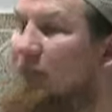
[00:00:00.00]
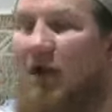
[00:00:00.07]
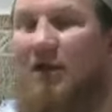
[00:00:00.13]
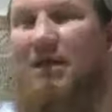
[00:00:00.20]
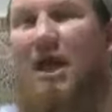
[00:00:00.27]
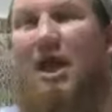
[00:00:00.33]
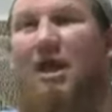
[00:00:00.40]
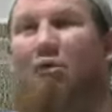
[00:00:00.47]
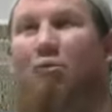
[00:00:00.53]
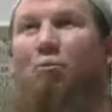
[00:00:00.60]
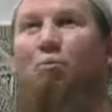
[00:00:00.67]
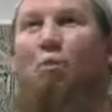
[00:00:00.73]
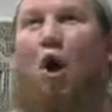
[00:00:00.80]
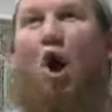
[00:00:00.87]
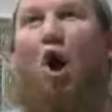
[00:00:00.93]
nee,
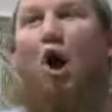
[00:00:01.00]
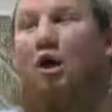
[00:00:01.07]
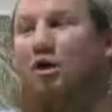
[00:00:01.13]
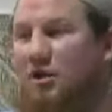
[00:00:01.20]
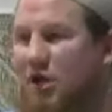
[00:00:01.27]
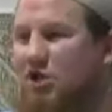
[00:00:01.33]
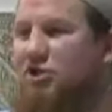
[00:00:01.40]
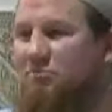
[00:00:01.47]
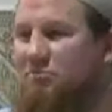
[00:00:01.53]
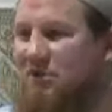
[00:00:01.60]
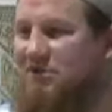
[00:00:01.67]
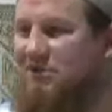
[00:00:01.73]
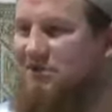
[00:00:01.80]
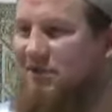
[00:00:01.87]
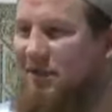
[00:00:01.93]
ähm, äh, ja, ich habe
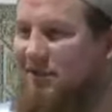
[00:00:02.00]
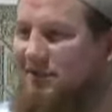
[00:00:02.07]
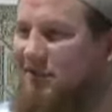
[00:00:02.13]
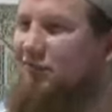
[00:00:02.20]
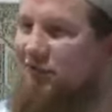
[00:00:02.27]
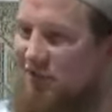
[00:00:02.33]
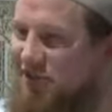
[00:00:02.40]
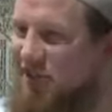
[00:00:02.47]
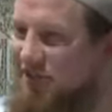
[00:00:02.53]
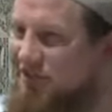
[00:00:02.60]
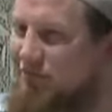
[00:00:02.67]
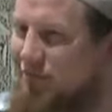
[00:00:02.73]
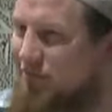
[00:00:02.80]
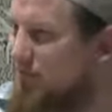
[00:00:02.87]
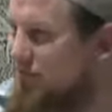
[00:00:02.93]
das gesagt. Verstehst
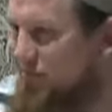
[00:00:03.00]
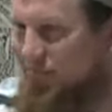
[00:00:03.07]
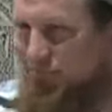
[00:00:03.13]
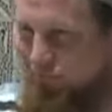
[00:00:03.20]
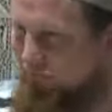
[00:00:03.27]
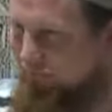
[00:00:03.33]
du so?